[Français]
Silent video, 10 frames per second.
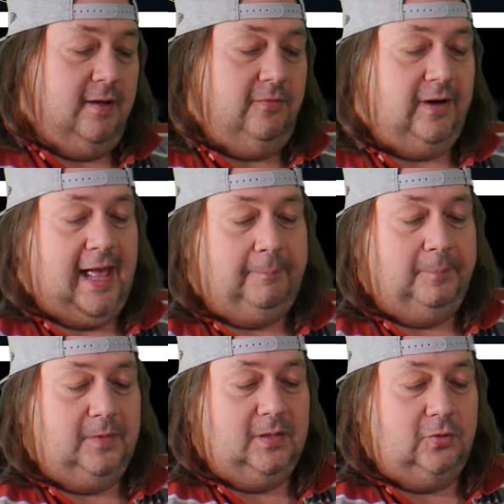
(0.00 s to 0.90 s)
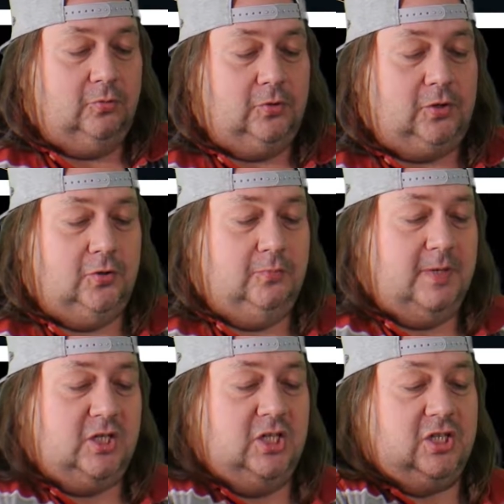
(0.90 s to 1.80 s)
Voilà, donc euh,
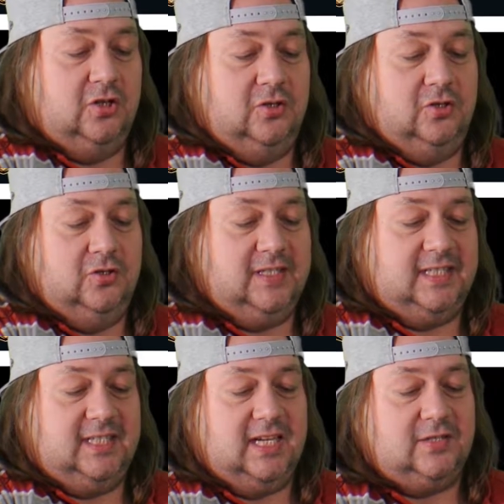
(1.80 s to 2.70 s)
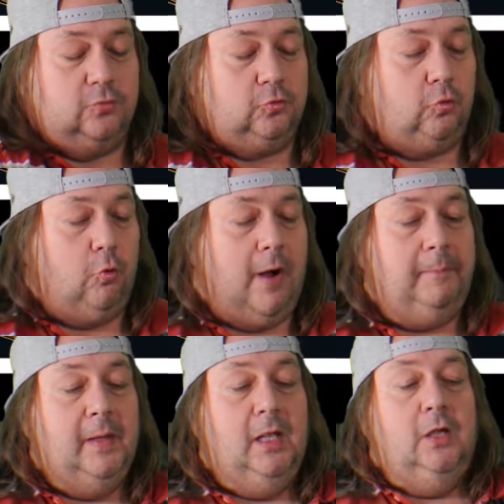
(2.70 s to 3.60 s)
Magician saison
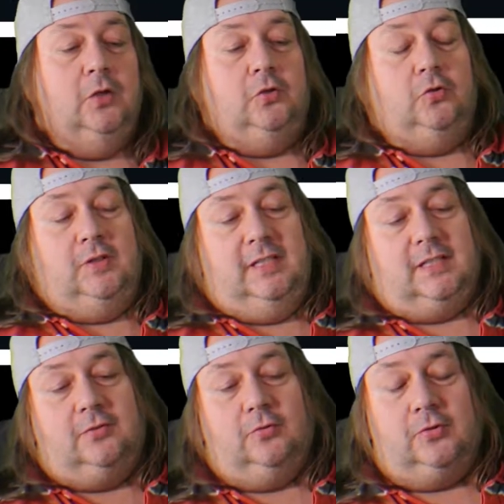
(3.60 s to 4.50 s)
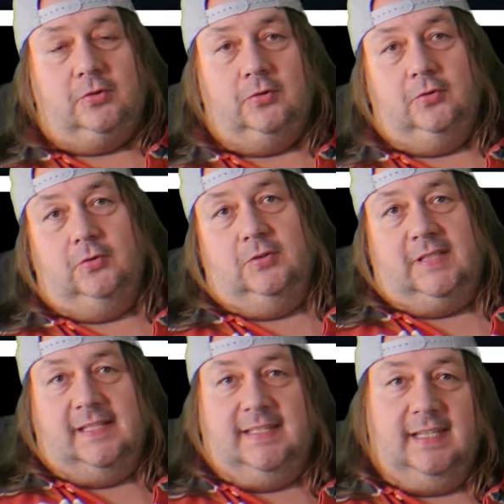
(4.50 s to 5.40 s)
3. Que dire sur
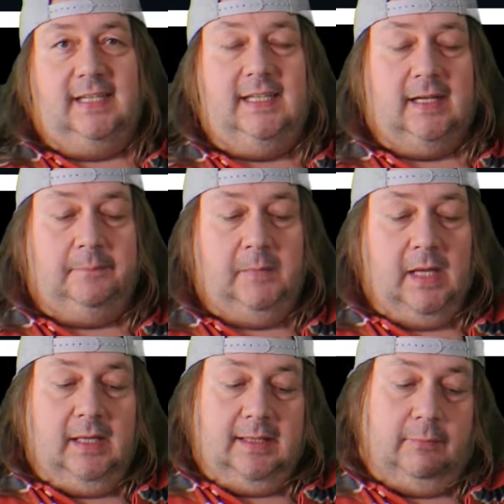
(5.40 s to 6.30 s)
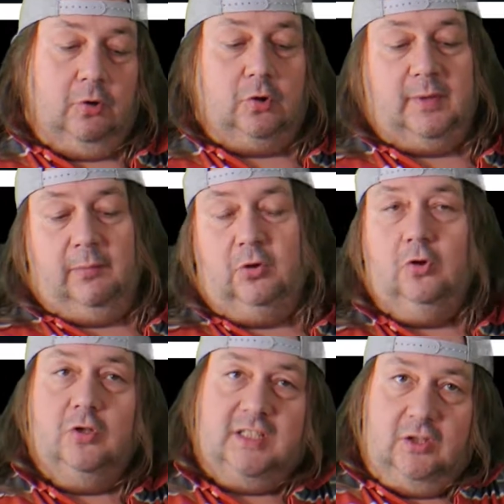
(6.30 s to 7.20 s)
cette série hein? D'abord, comme
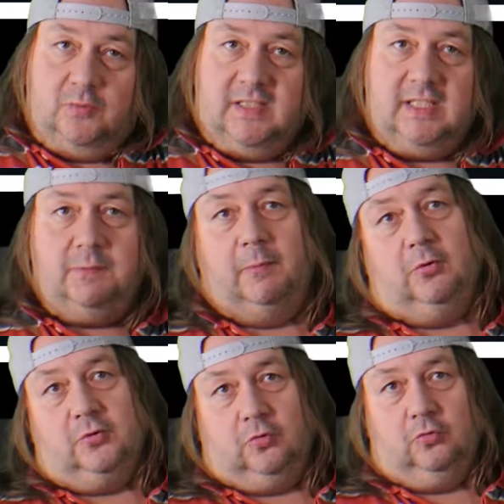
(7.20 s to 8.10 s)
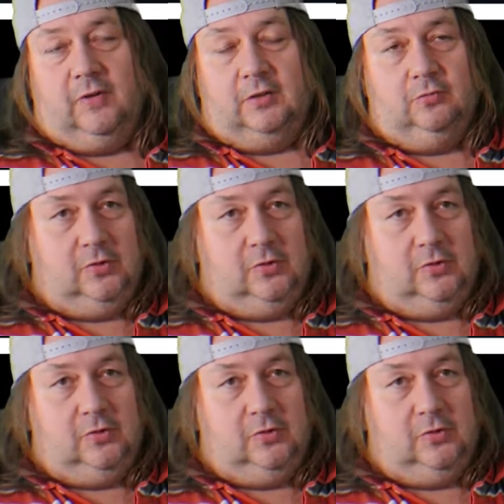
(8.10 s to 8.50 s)
d'habitude, le synopsis. Après, on se retrouvera tout de